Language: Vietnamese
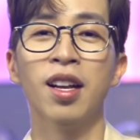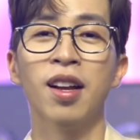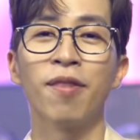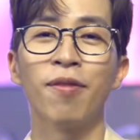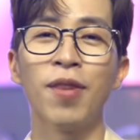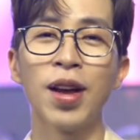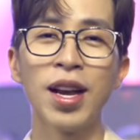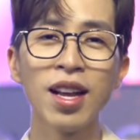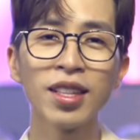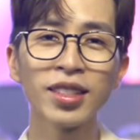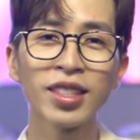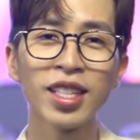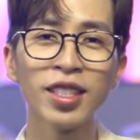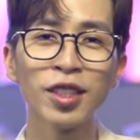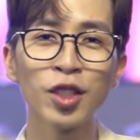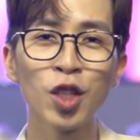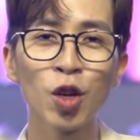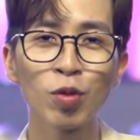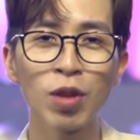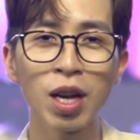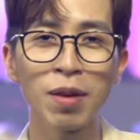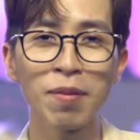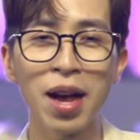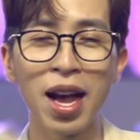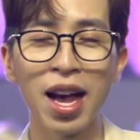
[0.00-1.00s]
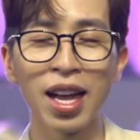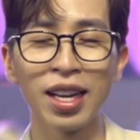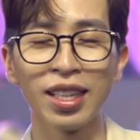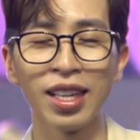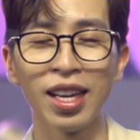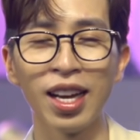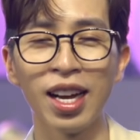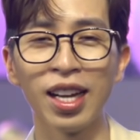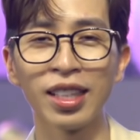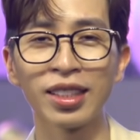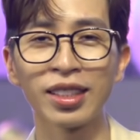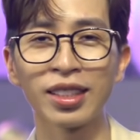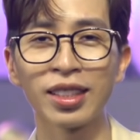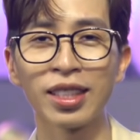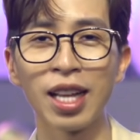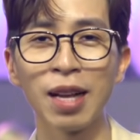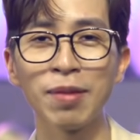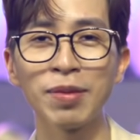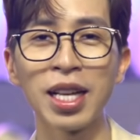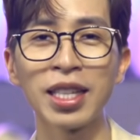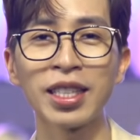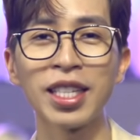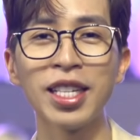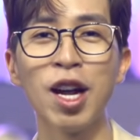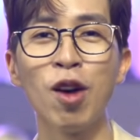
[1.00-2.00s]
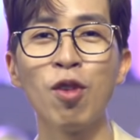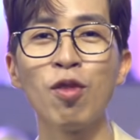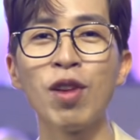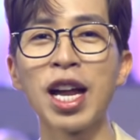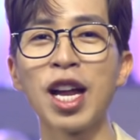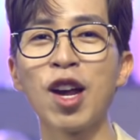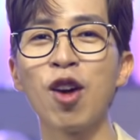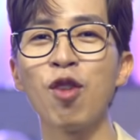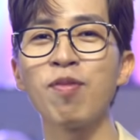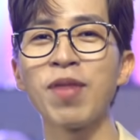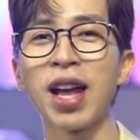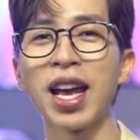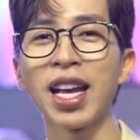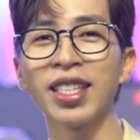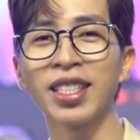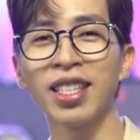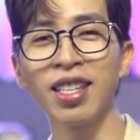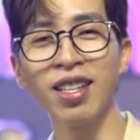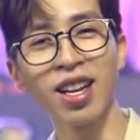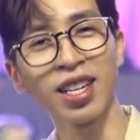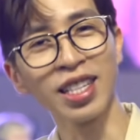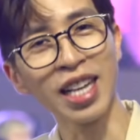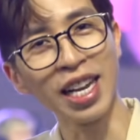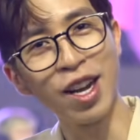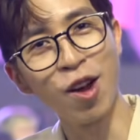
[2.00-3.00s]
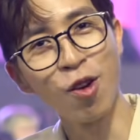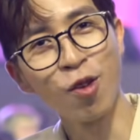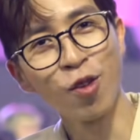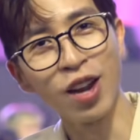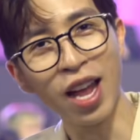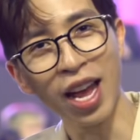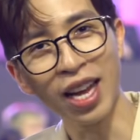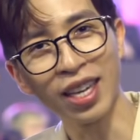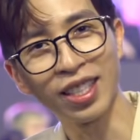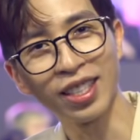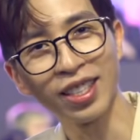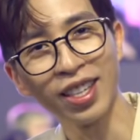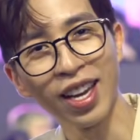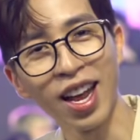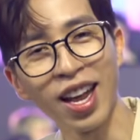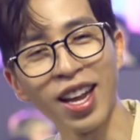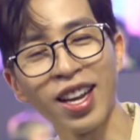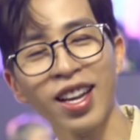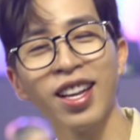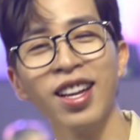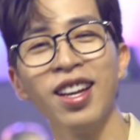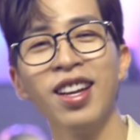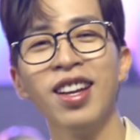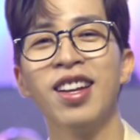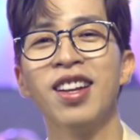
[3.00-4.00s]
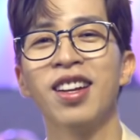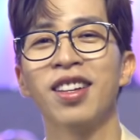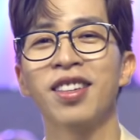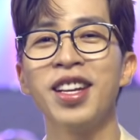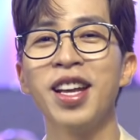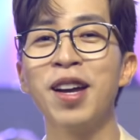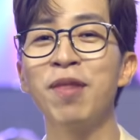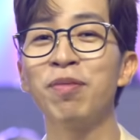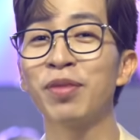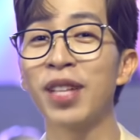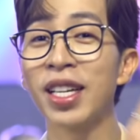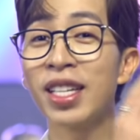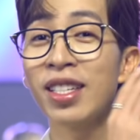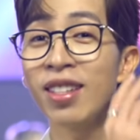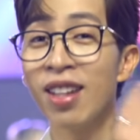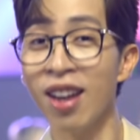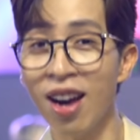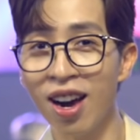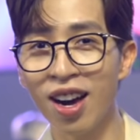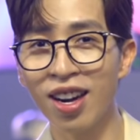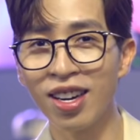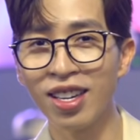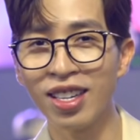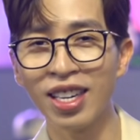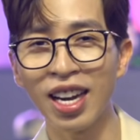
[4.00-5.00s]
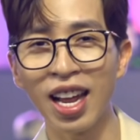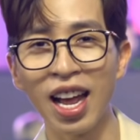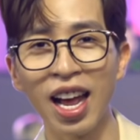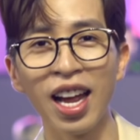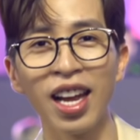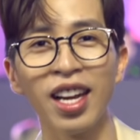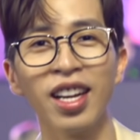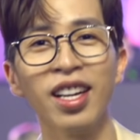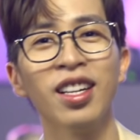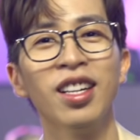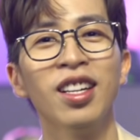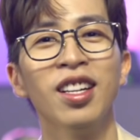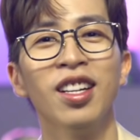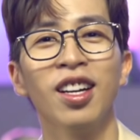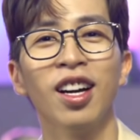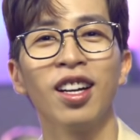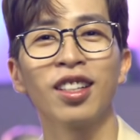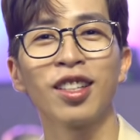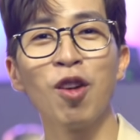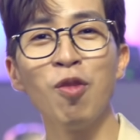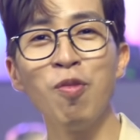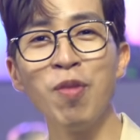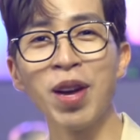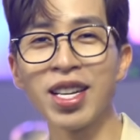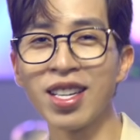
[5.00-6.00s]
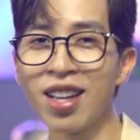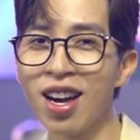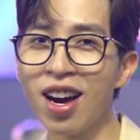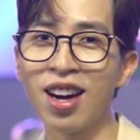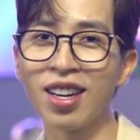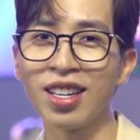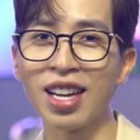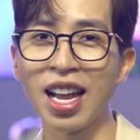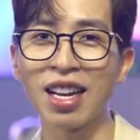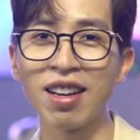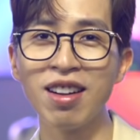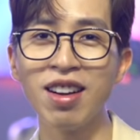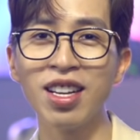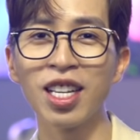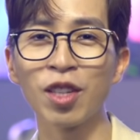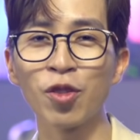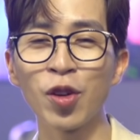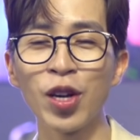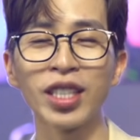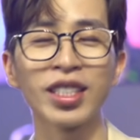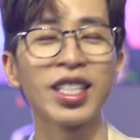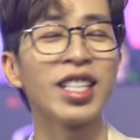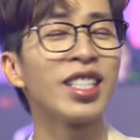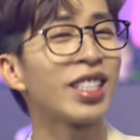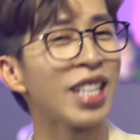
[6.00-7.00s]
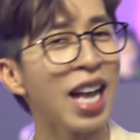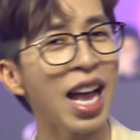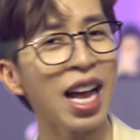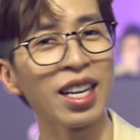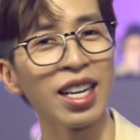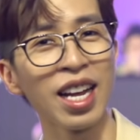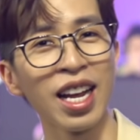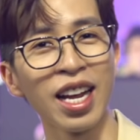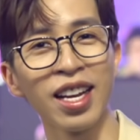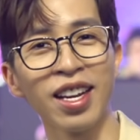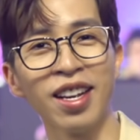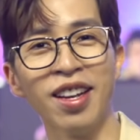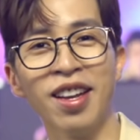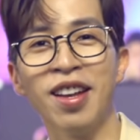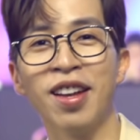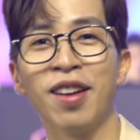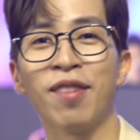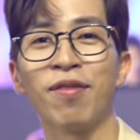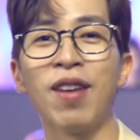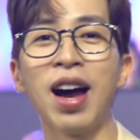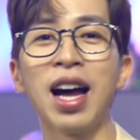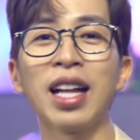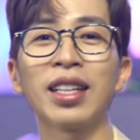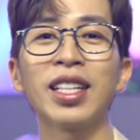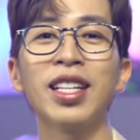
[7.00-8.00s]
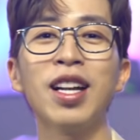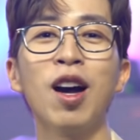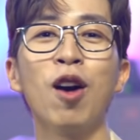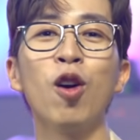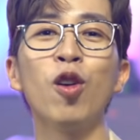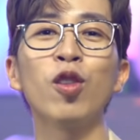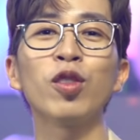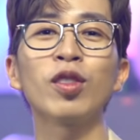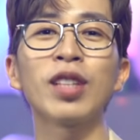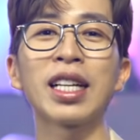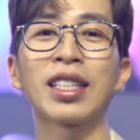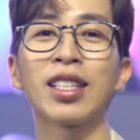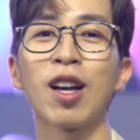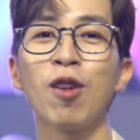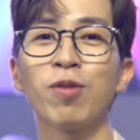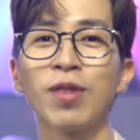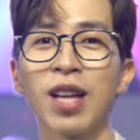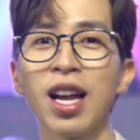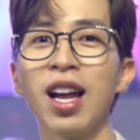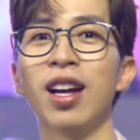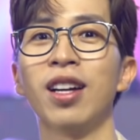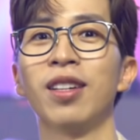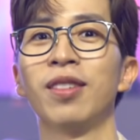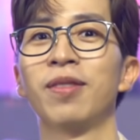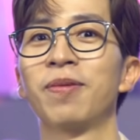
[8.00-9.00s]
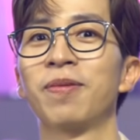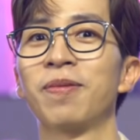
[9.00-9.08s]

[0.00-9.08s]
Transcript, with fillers: Và vâng, rất xin chúc các bạn uh, tham gia thi đấu ngày hôm nay giữ được cái đầu lạnh này, điềm tĩnh hơn này, thông minh hơn này, đưa ra quyết định chính xác này và thi đấu thành công nhá.